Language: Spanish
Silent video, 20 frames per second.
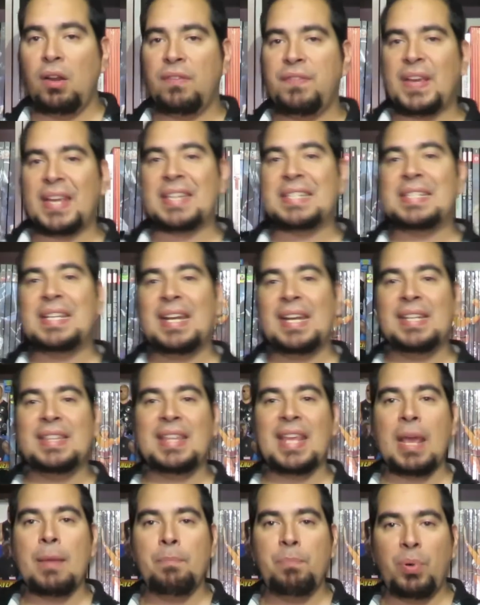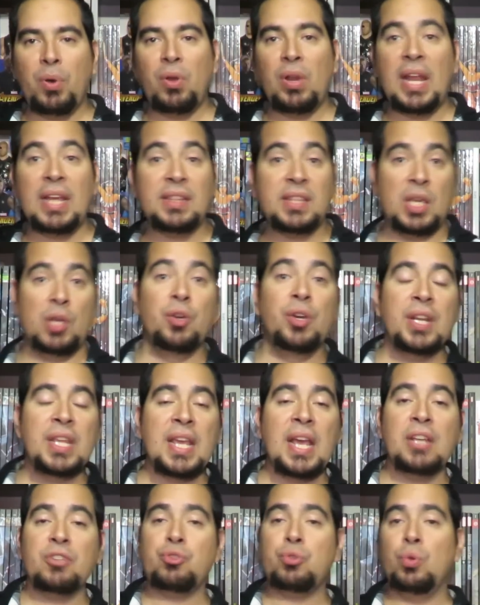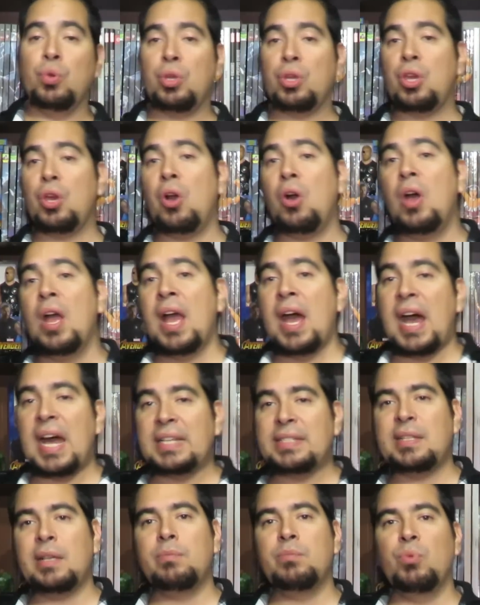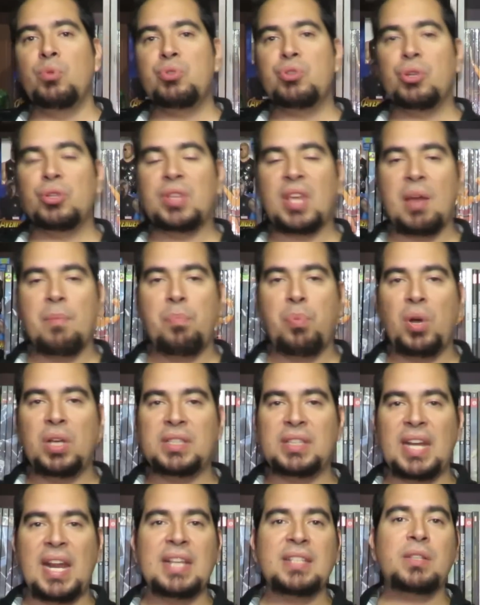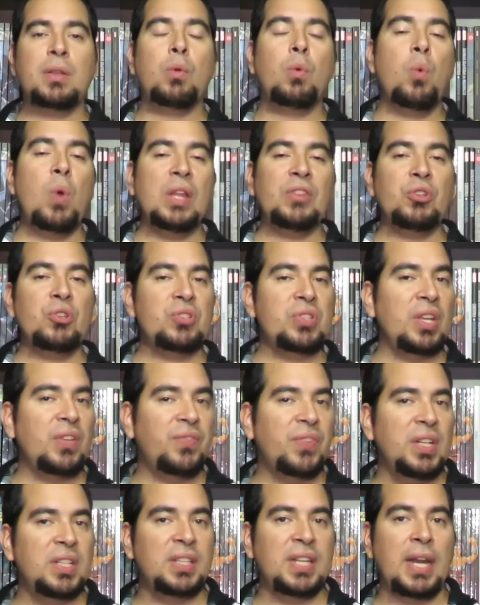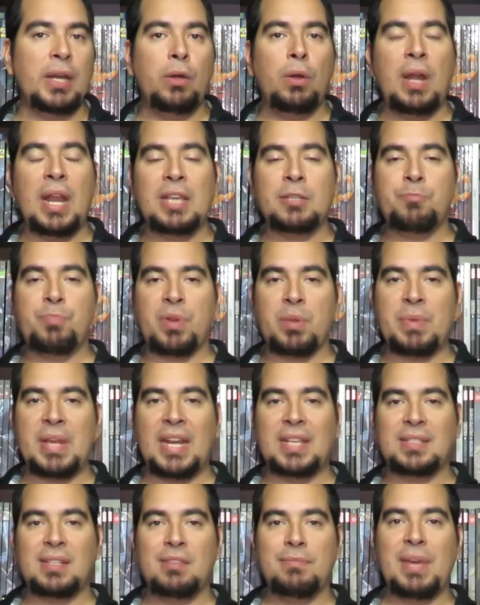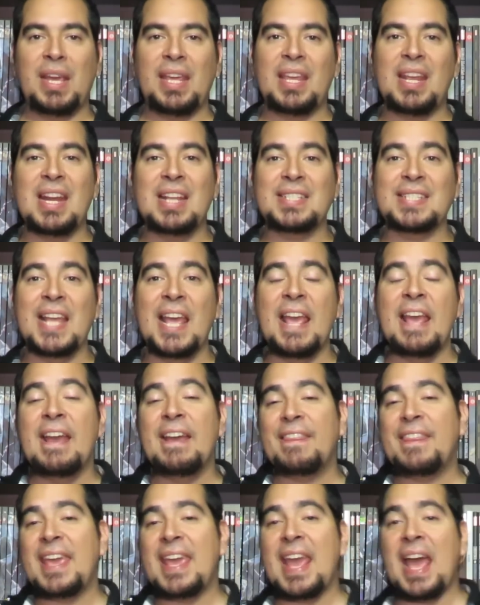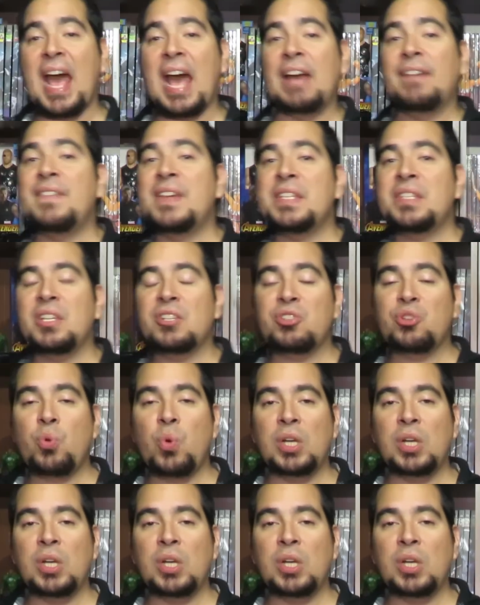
Los viajes en el tiempo, la teoría surgió hace mucho tiempo atrás cuando se filtraron las primeras imágenes de Avengers